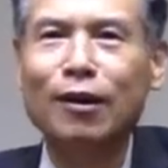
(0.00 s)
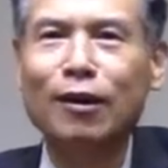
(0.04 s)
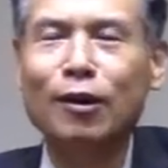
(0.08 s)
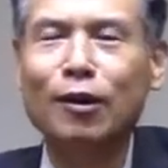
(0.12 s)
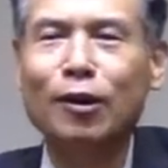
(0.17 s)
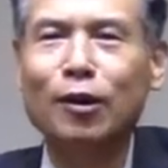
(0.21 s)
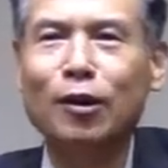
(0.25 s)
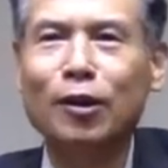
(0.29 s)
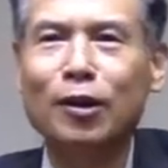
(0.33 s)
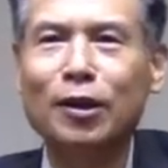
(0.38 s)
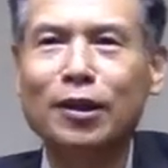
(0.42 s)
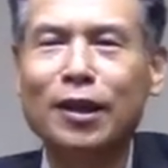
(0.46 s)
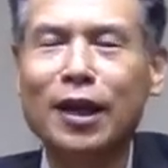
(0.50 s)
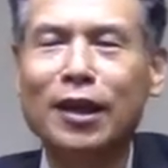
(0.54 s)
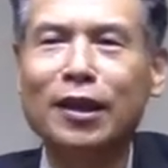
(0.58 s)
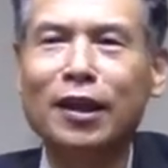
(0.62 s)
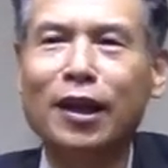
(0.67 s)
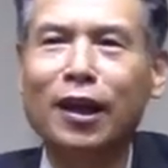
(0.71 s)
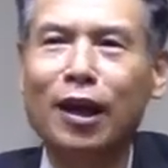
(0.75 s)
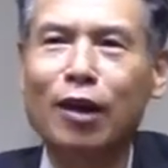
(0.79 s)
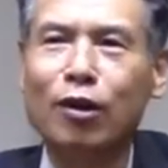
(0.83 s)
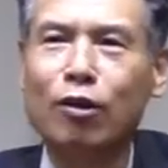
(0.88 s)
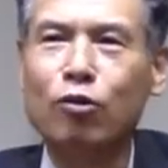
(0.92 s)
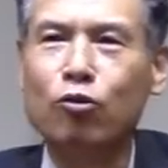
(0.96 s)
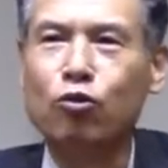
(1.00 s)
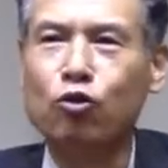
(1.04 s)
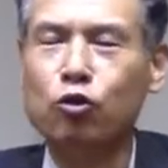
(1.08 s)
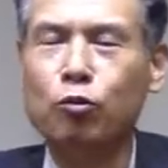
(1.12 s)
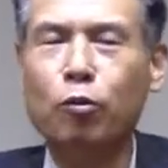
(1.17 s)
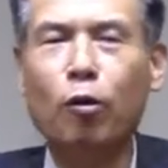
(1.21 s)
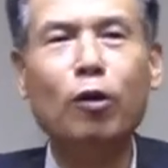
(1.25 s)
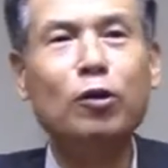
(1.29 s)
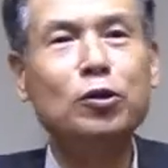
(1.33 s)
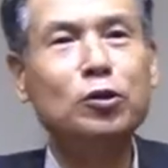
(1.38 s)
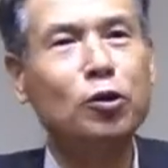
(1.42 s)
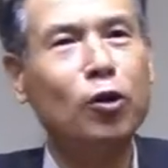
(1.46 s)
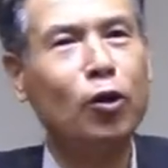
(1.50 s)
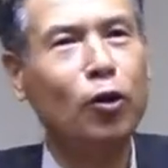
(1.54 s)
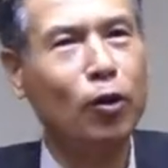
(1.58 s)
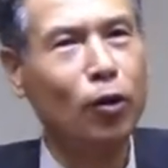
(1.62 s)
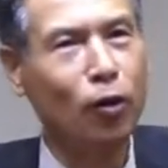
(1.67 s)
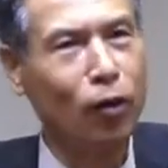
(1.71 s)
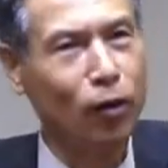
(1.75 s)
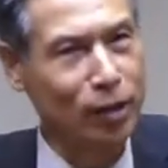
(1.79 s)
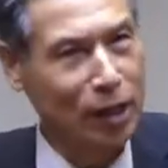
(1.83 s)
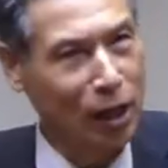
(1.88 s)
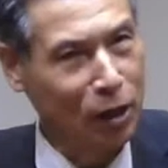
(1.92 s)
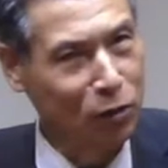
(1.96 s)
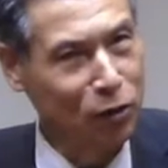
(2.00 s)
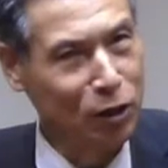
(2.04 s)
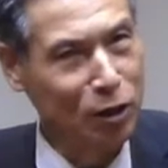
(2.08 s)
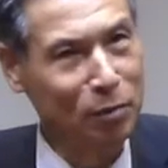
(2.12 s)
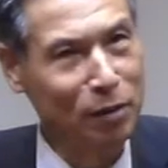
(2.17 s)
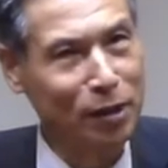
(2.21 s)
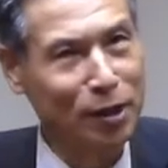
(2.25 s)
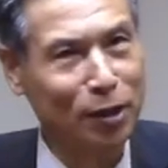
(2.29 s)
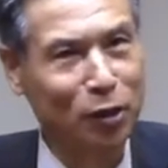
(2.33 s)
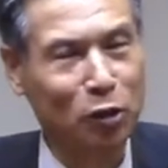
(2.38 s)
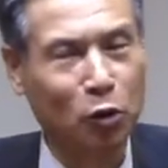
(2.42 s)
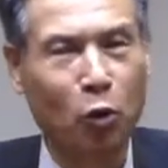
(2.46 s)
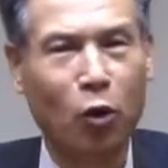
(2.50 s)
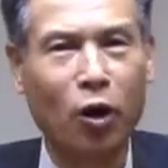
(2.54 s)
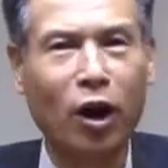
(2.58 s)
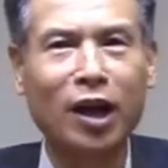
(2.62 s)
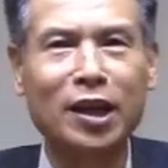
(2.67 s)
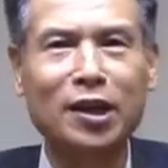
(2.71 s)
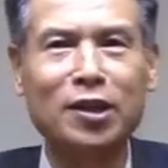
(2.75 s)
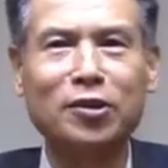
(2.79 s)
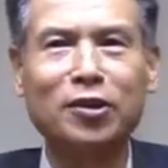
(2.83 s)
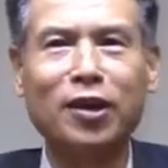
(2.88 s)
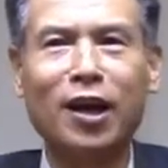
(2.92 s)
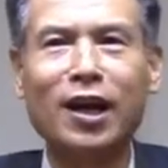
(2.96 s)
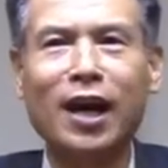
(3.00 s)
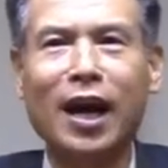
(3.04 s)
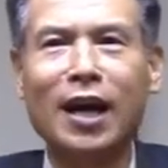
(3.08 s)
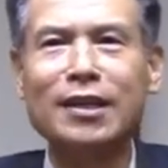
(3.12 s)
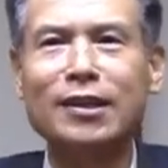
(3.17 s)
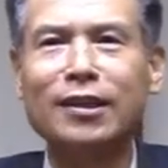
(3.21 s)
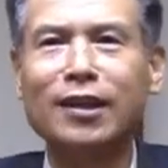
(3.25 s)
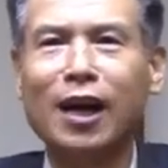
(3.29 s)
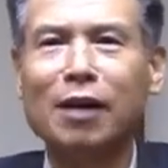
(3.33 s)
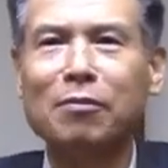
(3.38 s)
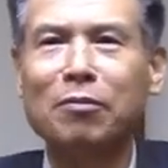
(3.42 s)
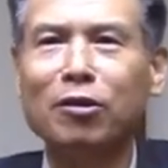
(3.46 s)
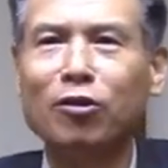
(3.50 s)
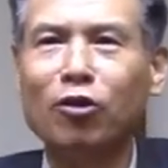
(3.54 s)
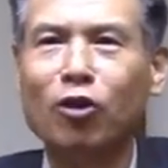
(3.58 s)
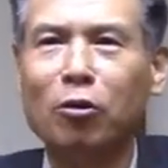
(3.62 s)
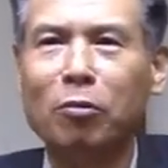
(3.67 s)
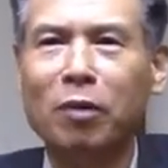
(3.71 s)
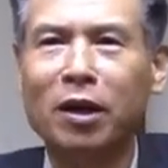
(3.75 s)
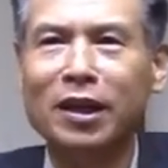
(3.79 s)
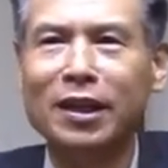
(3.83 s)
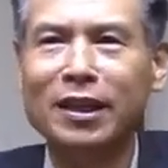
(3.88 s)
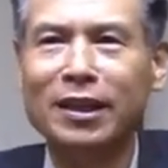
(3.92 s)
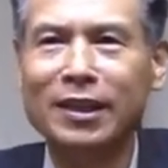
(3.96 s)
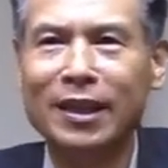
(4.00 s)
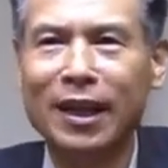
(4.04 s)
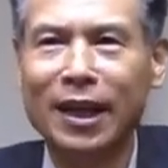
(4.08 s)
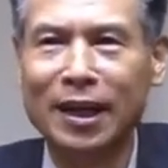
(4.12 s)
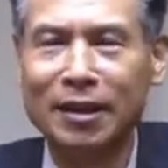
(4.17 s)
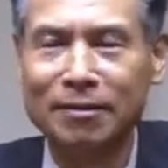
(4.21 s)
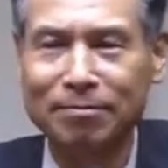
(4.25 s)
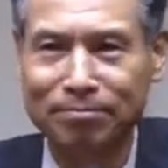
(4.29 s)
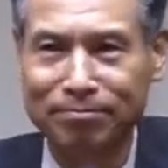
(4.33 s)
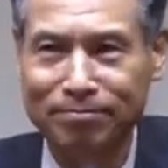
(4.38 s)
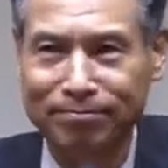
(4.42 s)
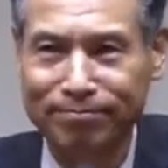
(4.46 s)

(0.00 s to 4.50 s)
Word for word: 어, 옛날에 그 구봉서 장로님이죠 돌아가시기 전에 간증을 한번 들어봤는데